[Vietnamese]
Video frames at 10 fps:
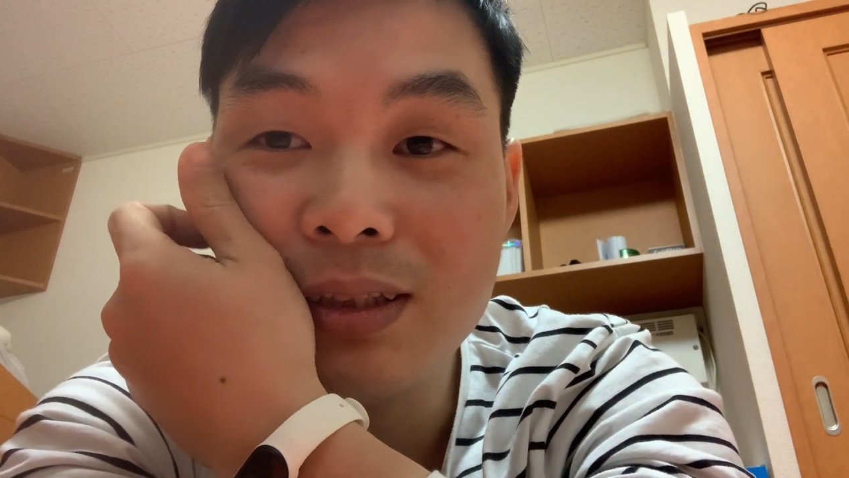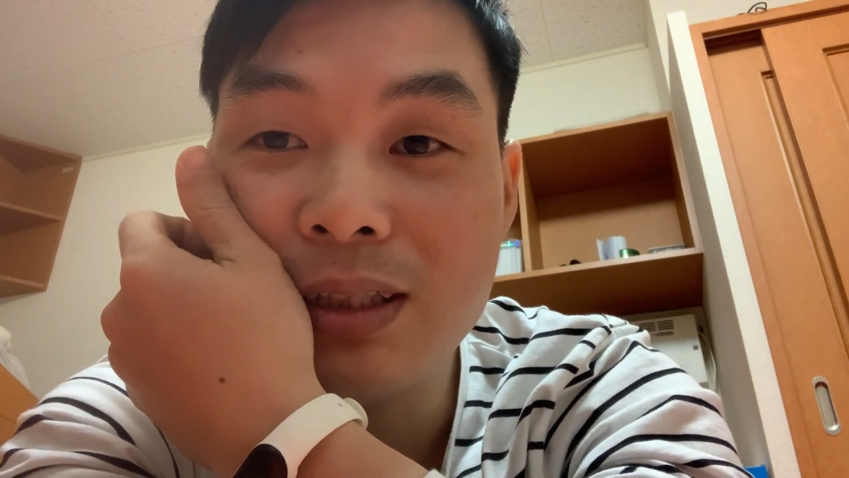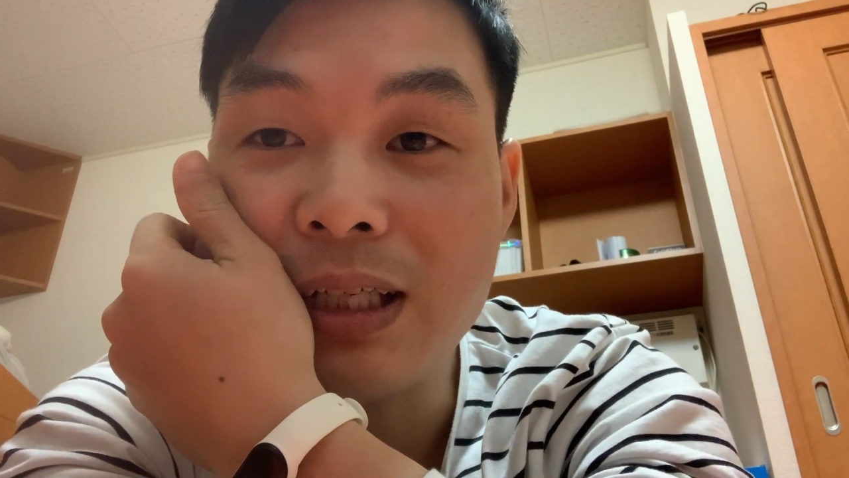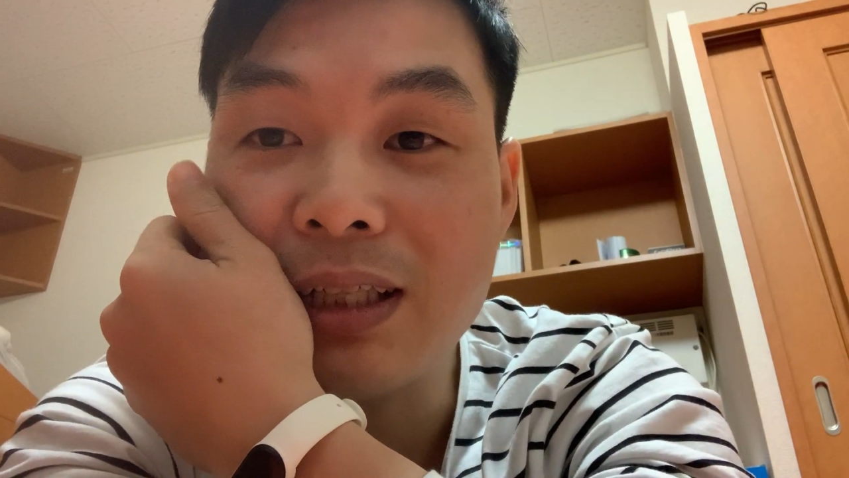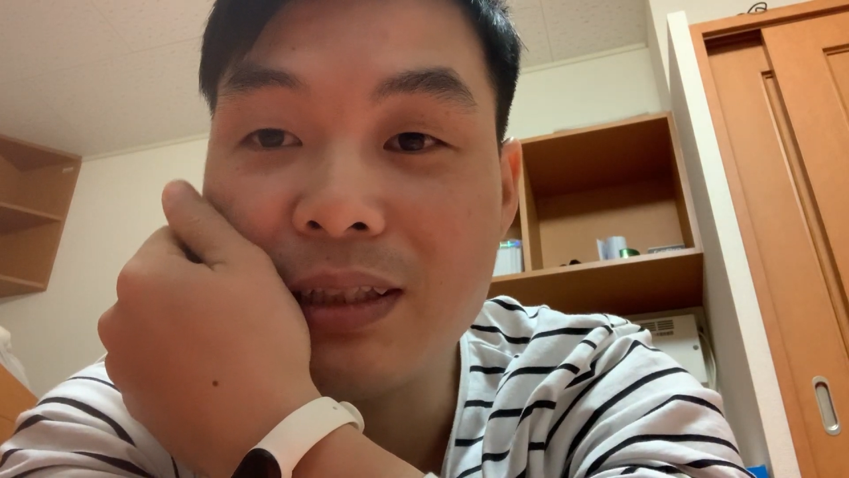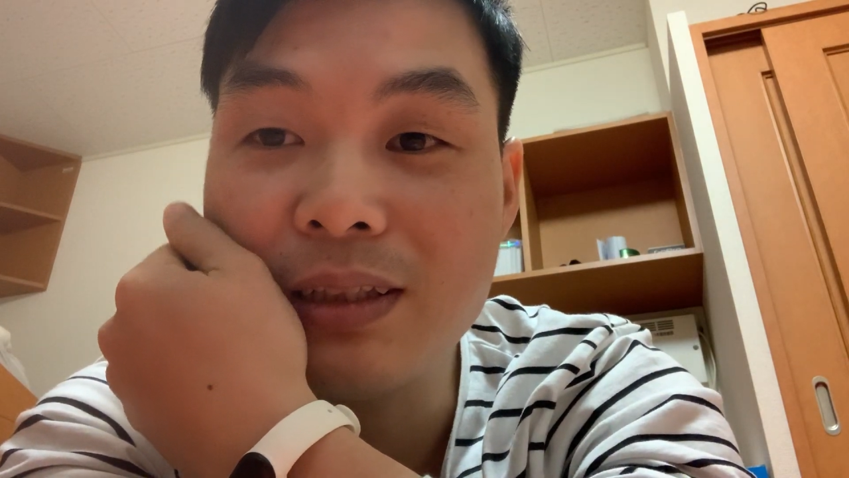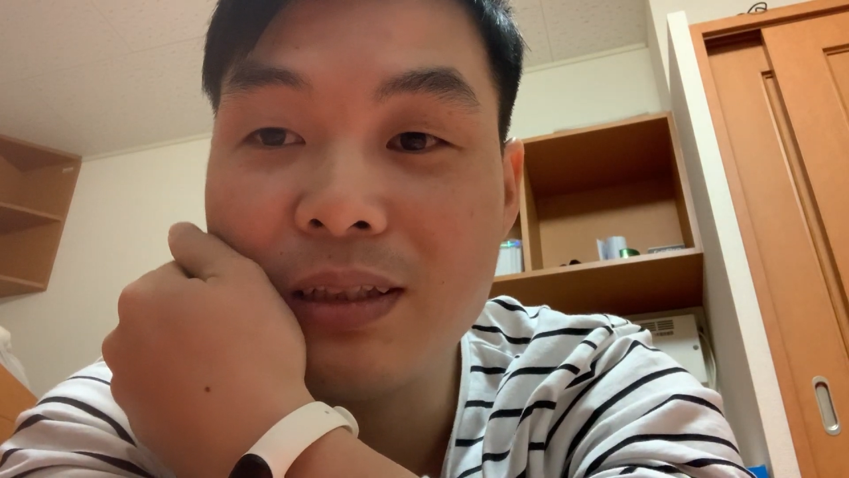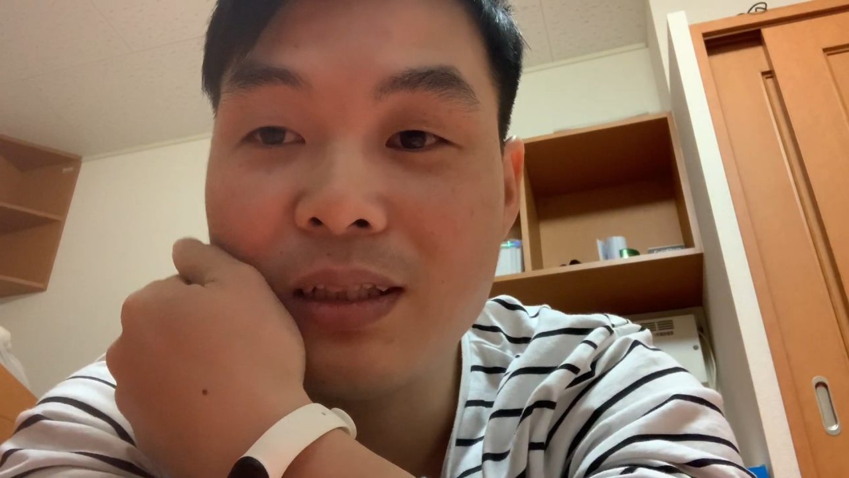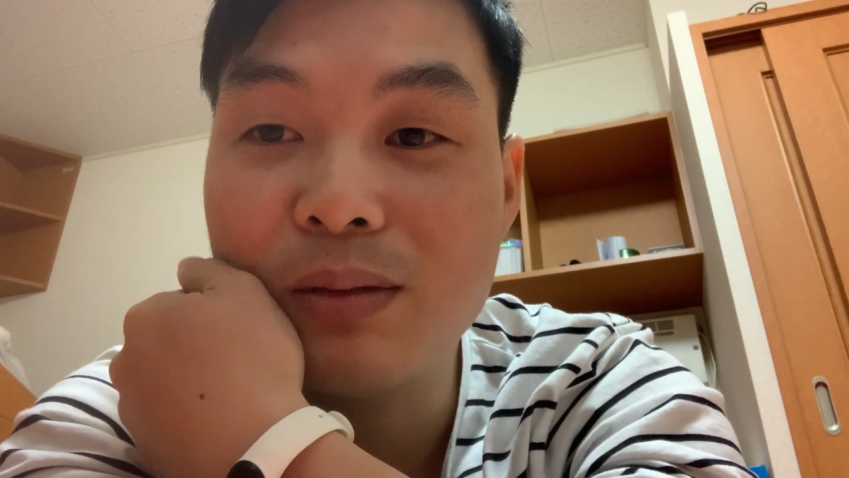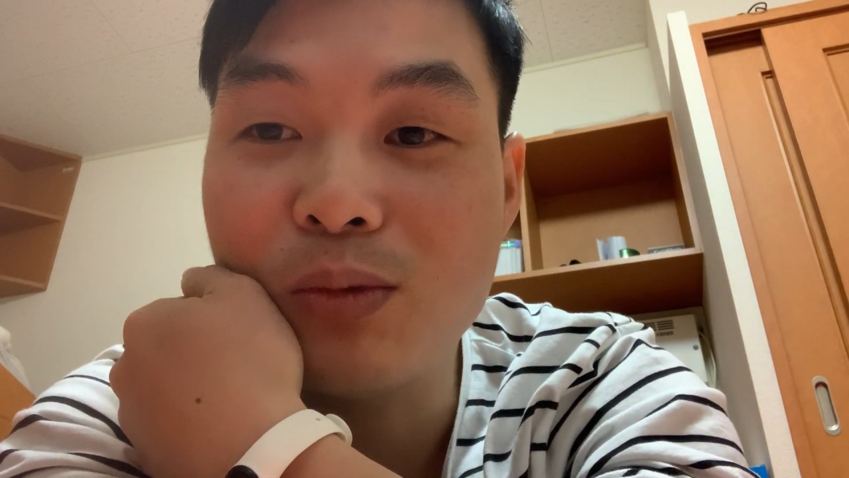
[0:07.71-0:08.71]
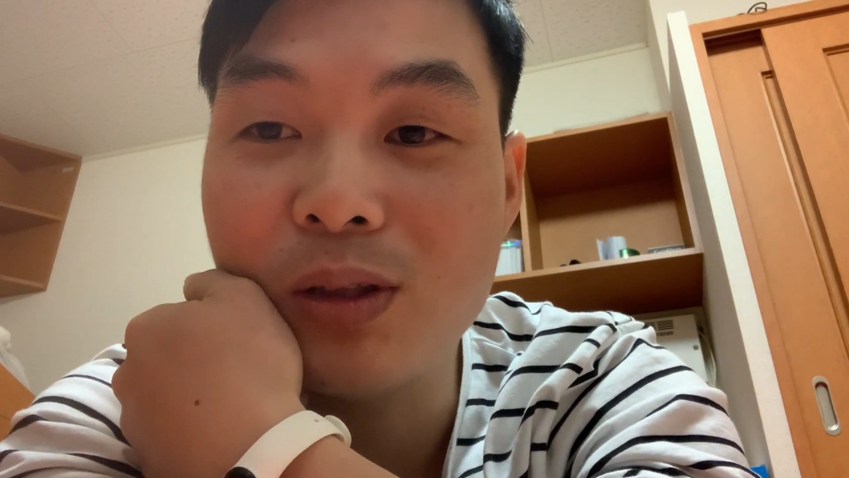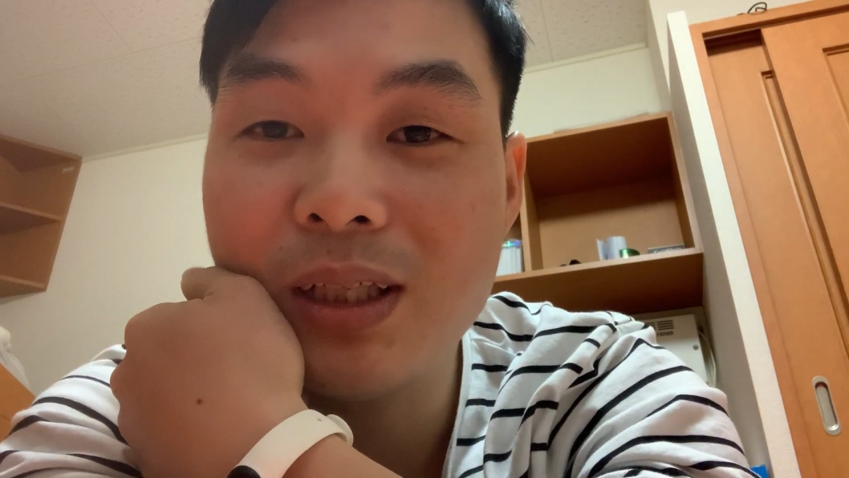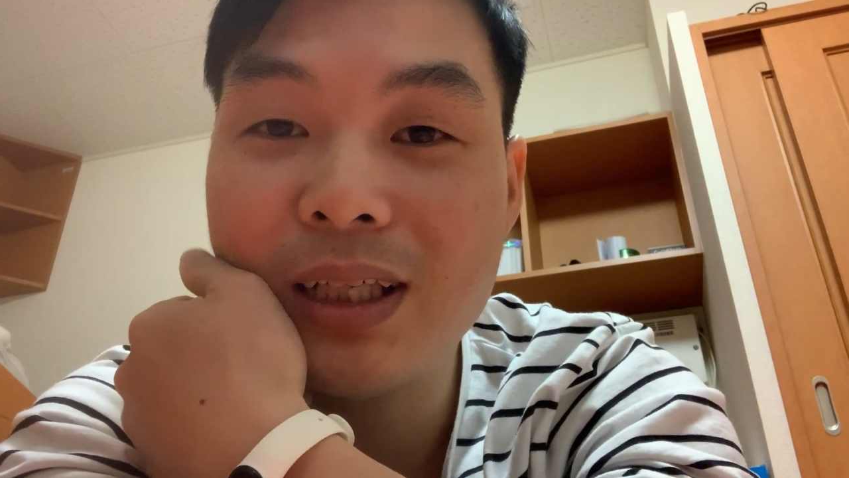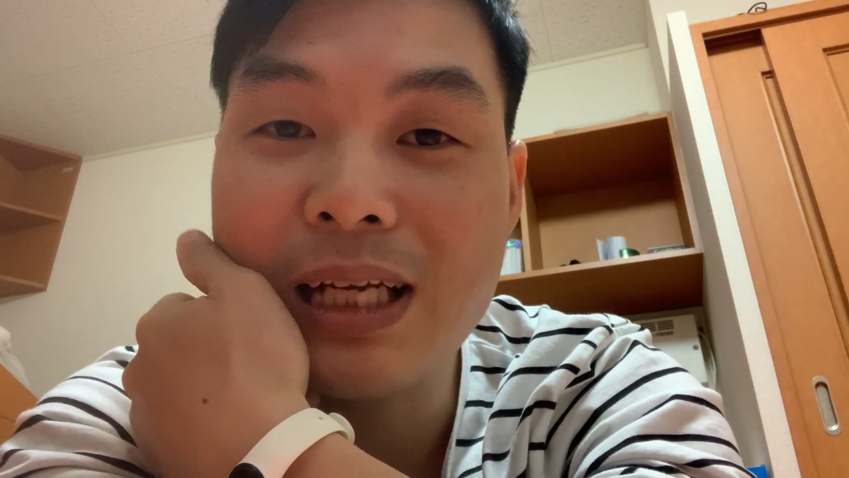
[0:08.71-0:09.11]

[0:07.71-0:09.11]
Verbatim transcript: Rất là đáng nhớ là muốn à,